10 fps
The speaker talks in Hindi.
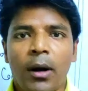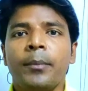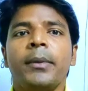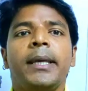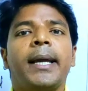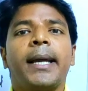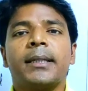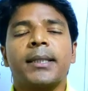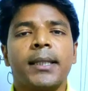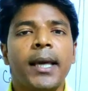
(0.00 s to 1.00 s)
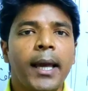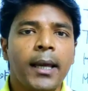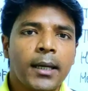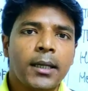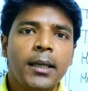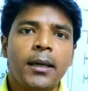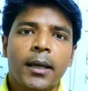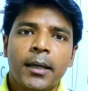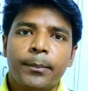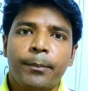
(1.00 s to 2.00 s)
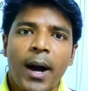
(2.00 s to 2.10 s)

तो हम ये कह सकते हैं कि